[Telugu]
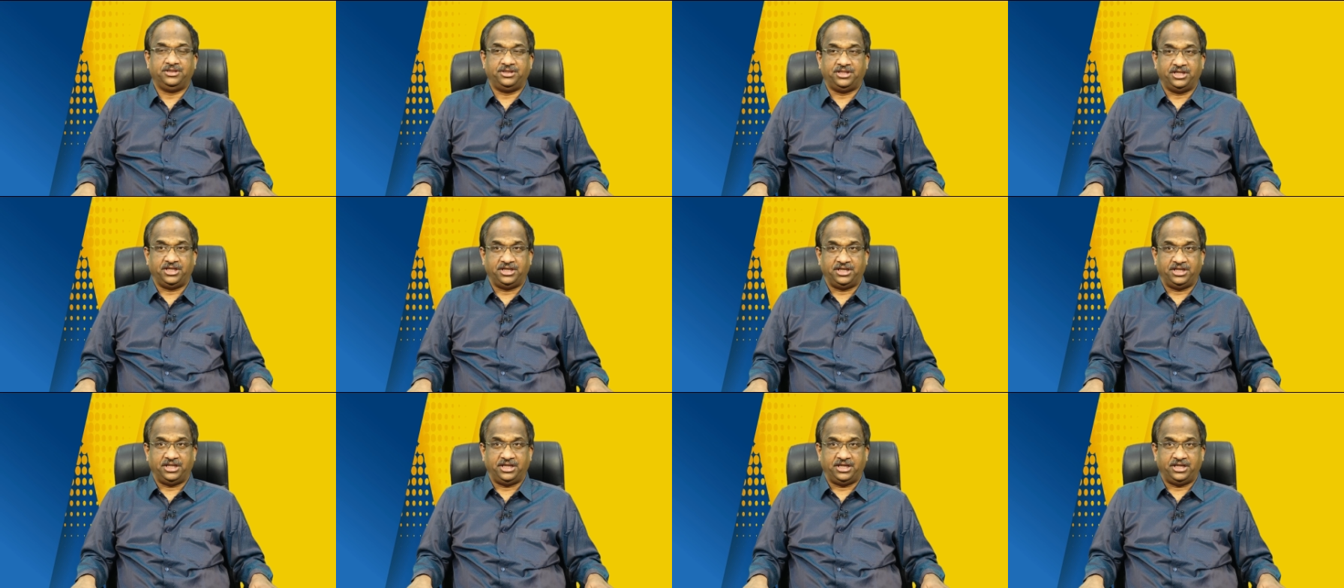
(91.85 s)

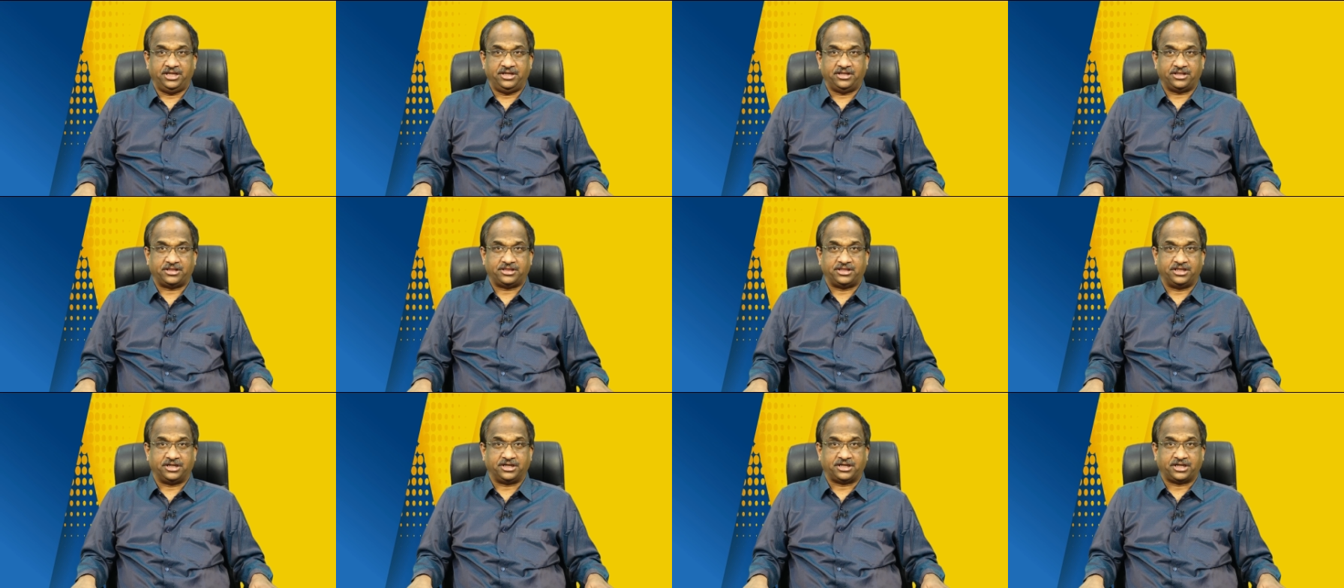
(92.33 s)
దీన్ని
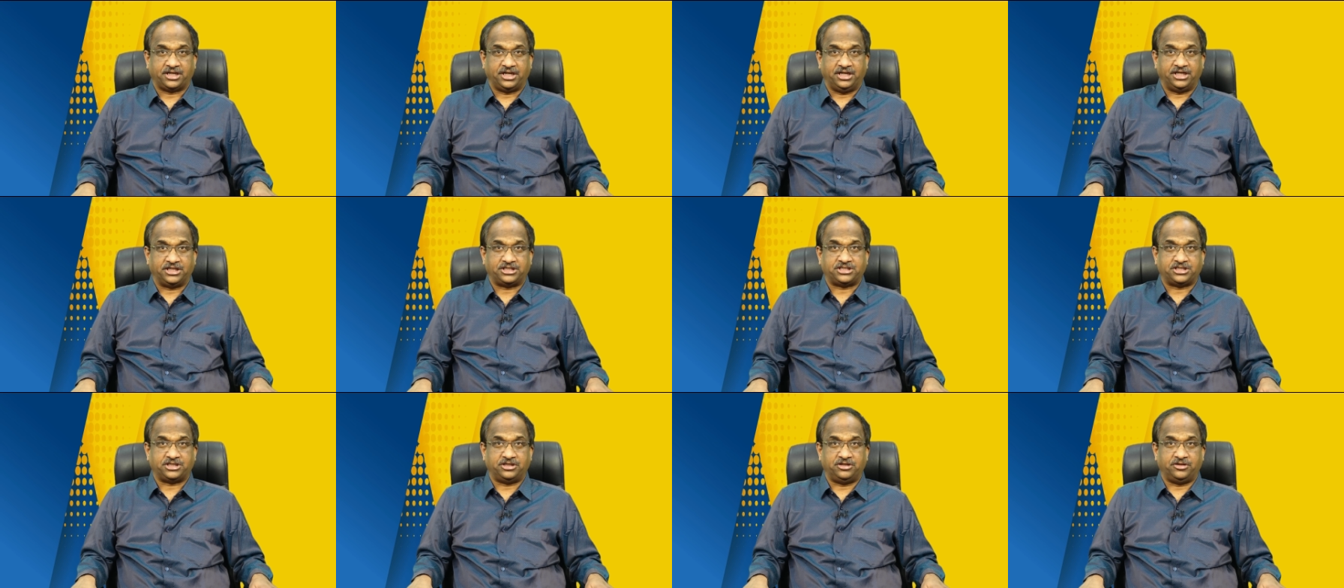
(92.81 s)

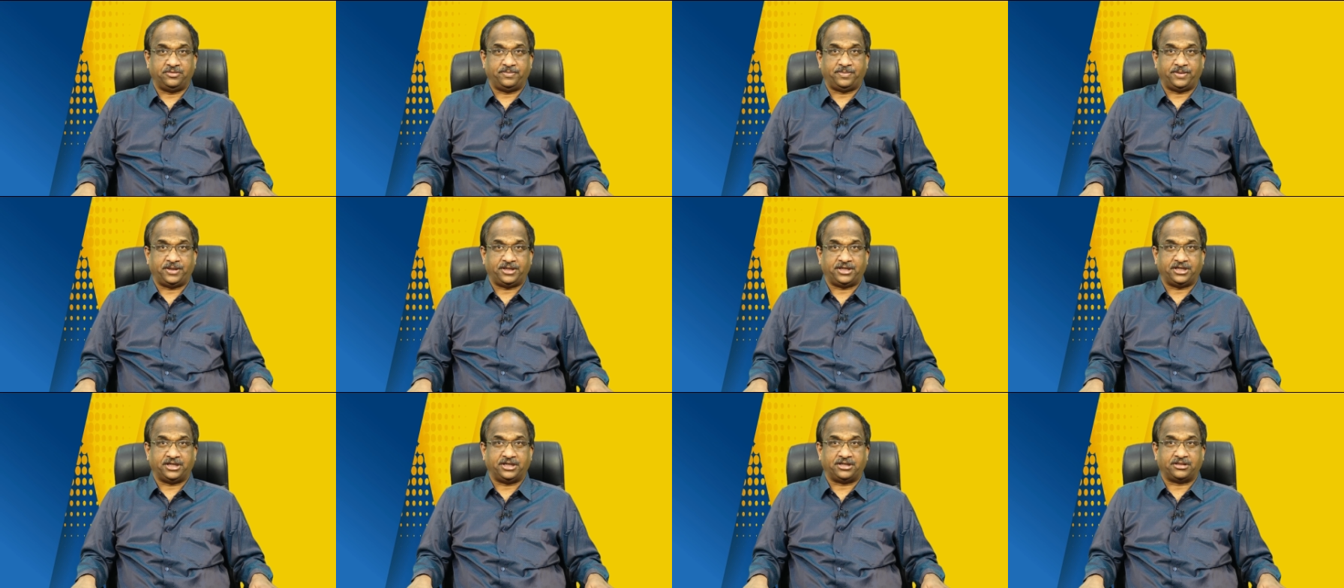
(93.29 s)
సర్క్యులేషన్లో
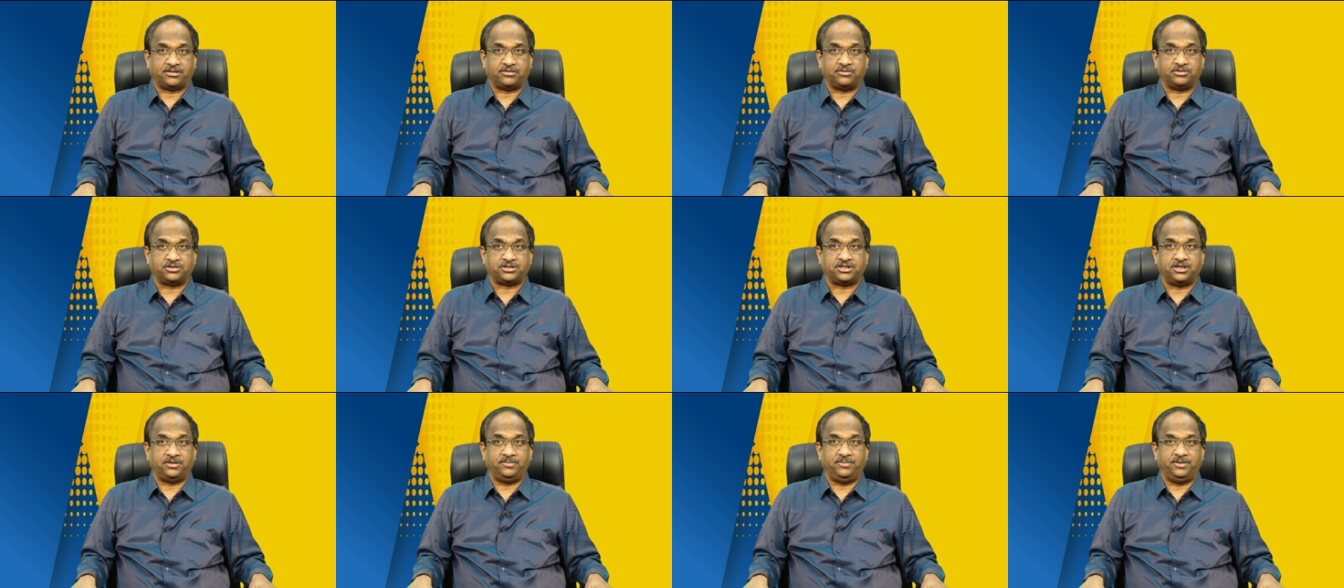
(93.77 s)
పెట్టారు
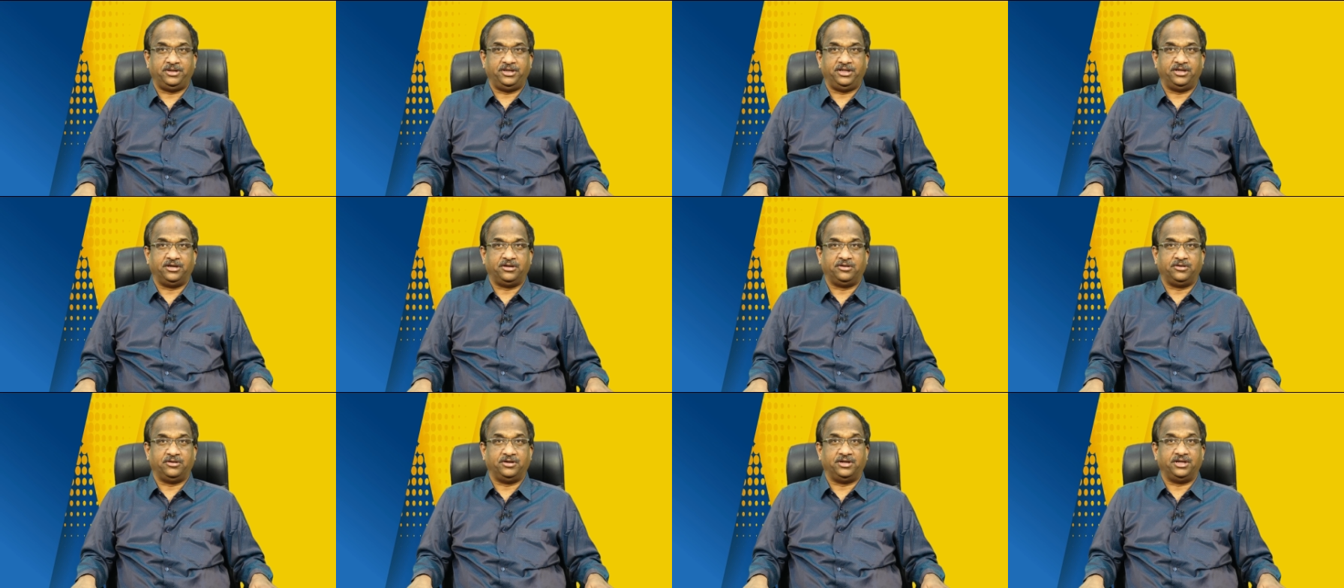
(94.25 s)
సోషల్
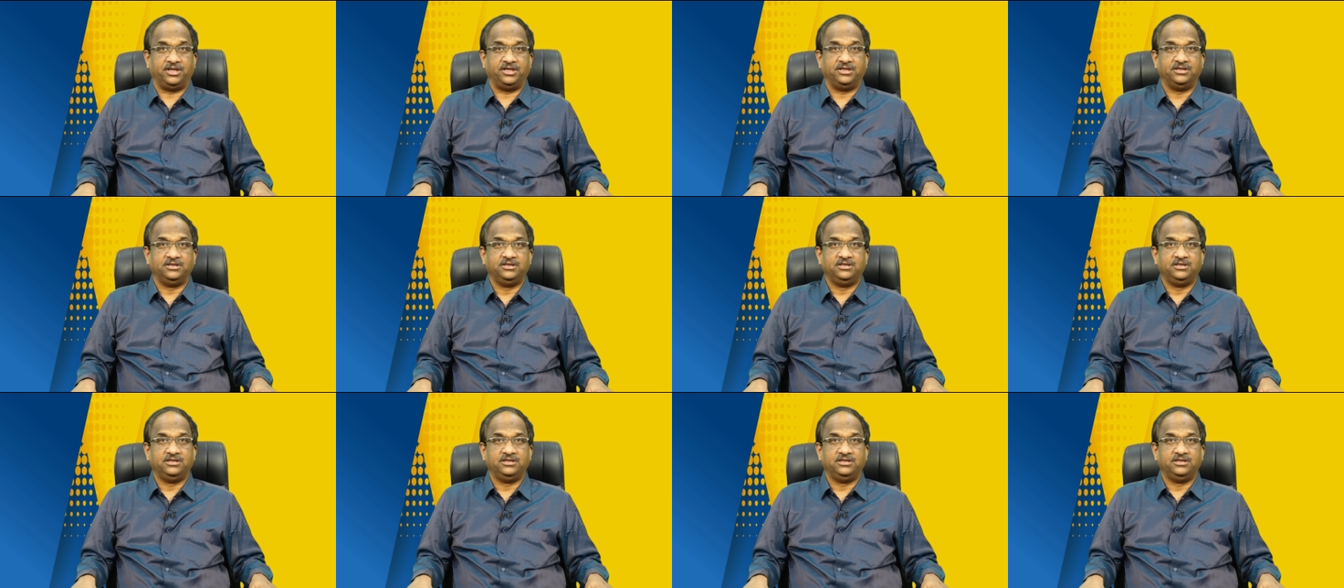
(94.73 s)
మీడియాలో అని